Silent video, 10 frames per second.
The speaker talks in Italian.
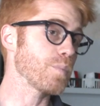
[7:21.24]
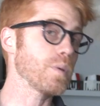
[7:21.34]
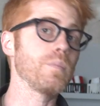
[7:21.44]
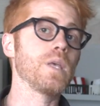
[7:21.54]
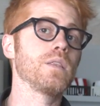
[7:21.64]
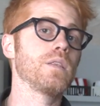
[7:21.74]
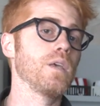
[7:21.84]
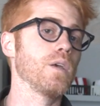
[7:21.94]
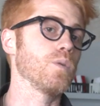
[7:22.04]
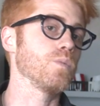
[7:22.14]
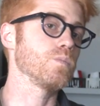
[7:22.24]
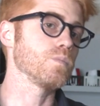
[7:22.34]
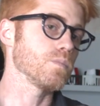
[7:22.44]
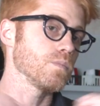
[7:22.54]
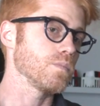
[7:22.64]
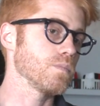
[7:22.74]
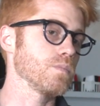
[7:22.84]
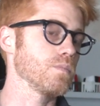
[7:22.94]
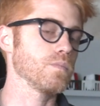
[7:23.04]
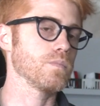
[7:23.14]
proprio ambiente
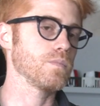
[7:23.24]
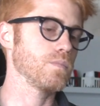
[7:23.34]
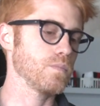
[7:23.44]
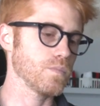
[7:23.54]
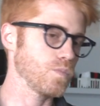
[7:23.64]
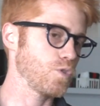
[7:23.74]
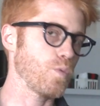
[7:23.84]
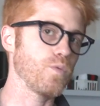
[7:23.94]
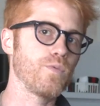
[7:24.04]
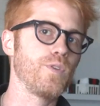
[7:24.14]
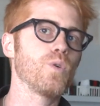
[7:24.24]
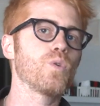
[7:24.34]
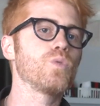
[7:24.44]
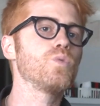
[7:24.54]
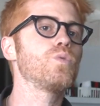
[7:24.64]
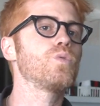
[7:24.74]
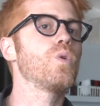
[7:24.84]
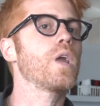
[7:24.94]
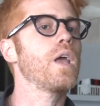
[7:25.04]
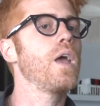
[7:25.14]
un, diciamo, un filo
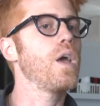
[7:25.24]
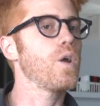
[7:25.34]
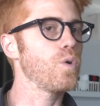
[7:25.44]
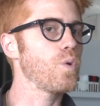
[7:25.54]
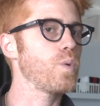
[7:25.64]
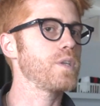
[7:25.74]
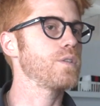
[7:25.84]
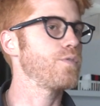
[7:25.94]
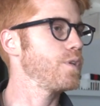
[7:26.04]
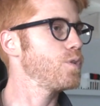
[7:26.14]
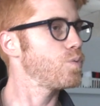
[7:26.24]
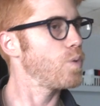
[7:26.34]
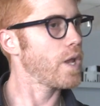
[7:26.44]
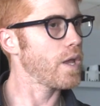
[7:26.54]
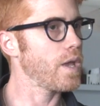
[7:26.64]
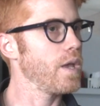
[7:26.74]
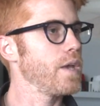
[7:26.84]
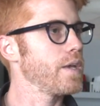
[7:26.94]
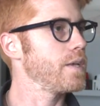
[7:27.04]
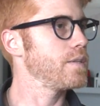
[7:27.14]
conduttore con queste finiture
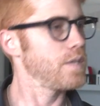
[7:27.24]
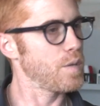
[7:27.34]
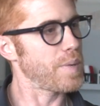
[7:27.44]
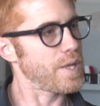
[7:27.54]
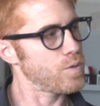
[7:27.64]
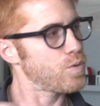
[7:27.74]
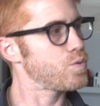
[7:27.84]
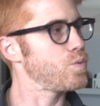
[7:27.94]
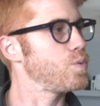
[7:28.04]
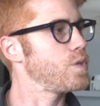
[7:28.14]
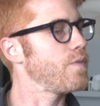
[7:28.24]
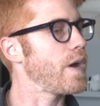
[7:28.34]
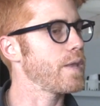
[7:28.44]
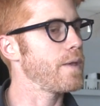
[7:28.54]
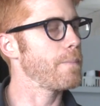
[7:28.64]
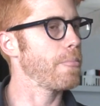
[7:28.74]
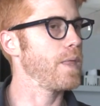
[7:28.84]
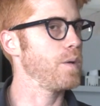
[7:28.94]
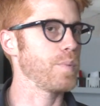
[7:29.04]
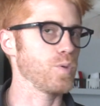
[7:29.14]
che si riprendono su tutti i vari eh,
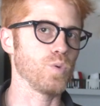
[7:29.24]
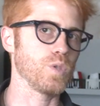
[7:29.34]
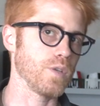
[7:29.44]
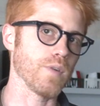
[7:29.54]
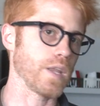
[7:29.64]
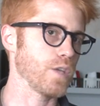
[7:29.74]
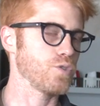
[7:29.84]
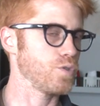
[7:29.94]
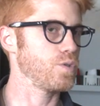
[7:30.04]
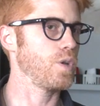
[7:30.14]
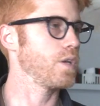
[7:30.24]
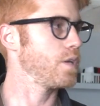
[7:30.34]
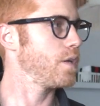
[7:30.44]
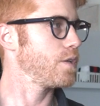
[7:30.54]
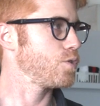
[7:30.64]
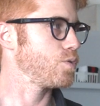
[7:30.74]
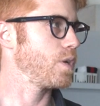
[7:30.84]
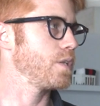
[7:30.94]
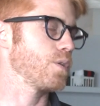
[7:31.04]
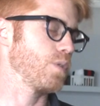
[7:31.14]
prodotti, i vari accessori che ci
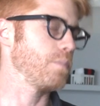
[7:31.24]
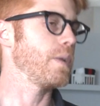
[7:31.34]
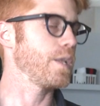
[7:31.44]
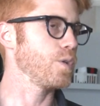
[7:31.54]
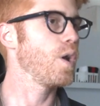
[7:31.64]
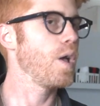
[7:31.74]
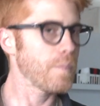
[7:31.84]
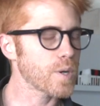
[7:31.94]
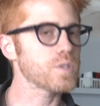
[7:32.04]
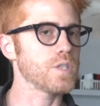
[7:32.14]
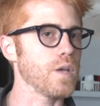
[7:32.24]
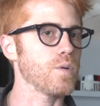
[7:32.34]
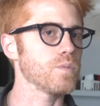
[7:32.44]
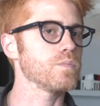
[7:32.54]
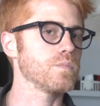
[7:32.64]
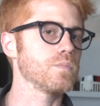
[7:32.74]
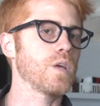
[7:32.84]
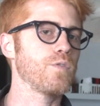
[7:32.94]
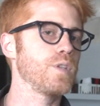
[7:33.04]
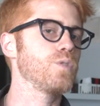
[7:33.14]
sono all'interno del bagno. Però sì, è
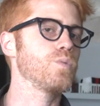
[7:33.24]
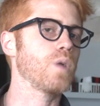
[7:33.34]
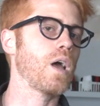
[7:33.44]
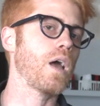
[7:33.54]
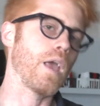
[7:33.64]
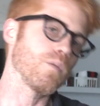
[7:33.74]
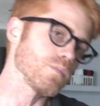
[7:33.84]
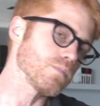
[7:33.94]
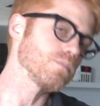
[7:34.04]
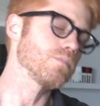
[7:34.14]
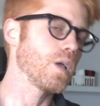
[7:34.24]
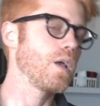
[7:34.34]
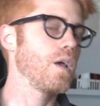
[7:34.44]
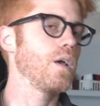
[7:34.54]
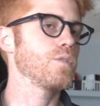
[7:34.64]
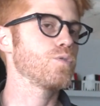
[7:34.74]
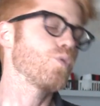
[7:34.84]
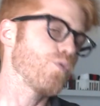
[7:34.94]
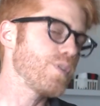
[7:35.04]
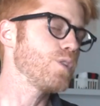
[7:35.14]
una finitura, è un,
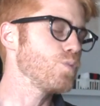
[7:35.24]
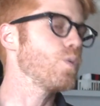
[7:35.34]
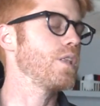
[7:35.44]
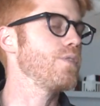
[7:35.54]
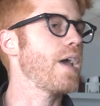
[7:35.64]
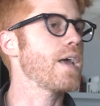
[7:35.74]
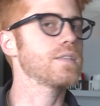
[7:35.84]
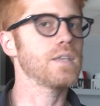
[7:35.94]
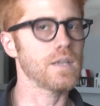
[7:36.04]
sono finiture diverse